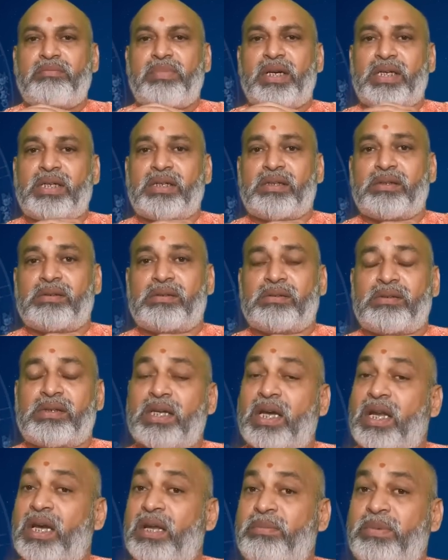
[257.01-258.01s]
బట్
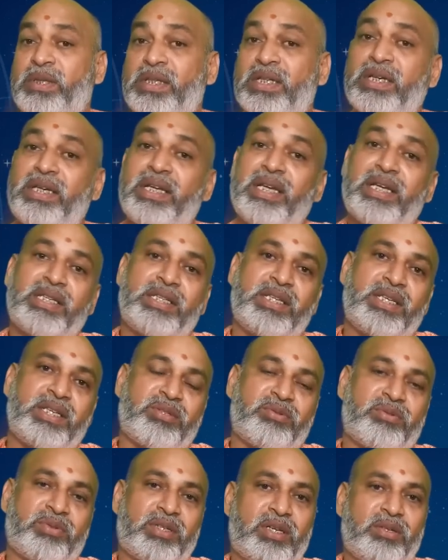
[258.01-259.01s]
చాలా పెద్ద డేర్
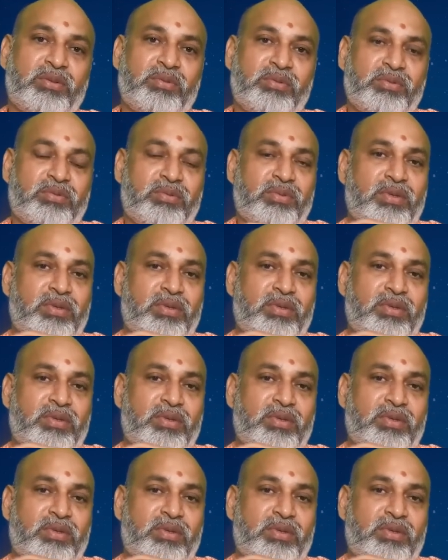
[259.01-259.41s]
తీసుకున్నాను